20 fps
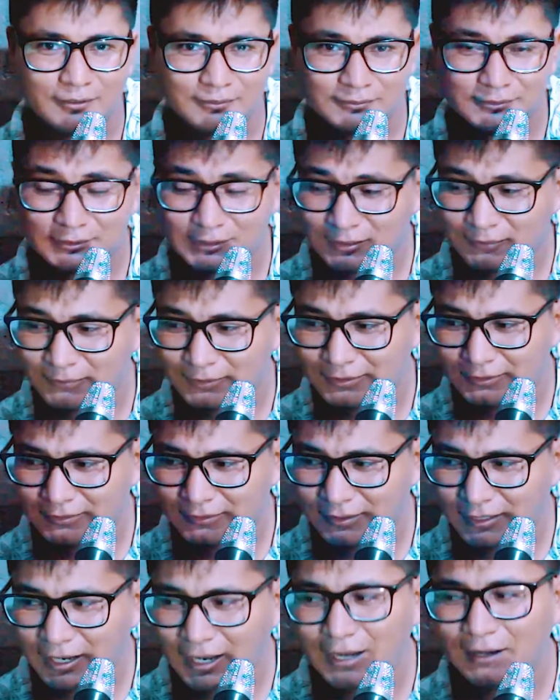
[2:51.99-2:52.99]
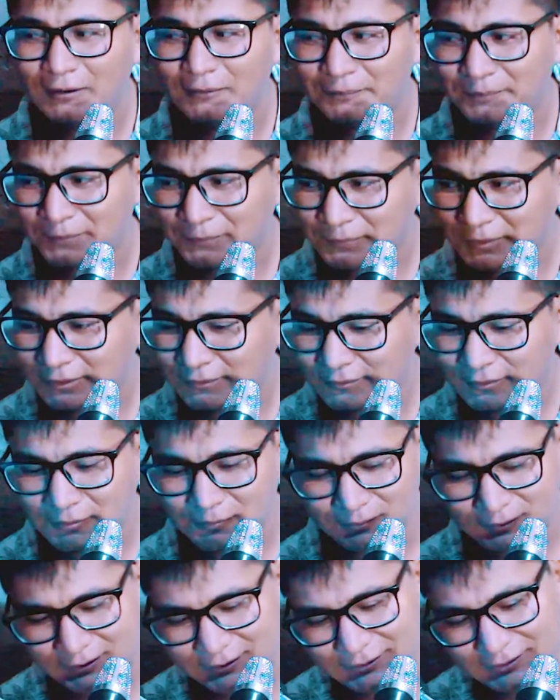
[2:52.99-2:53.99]
¿Cómo se llama? Ah, la pe, mano,
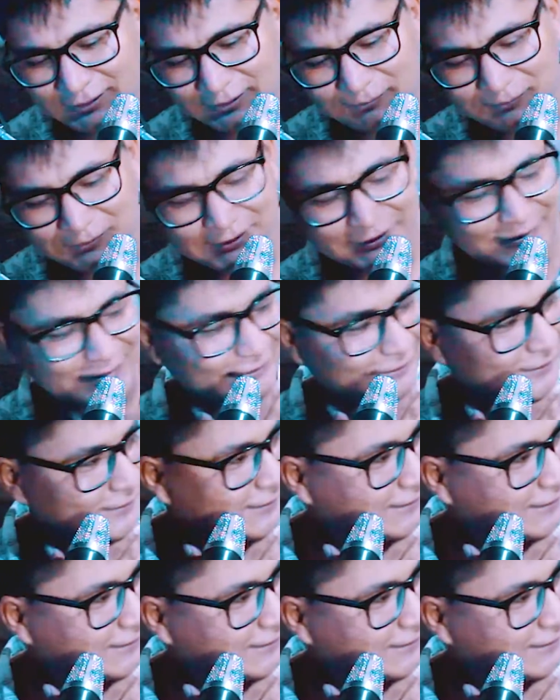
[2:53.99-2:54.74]
¿cómo te llamas?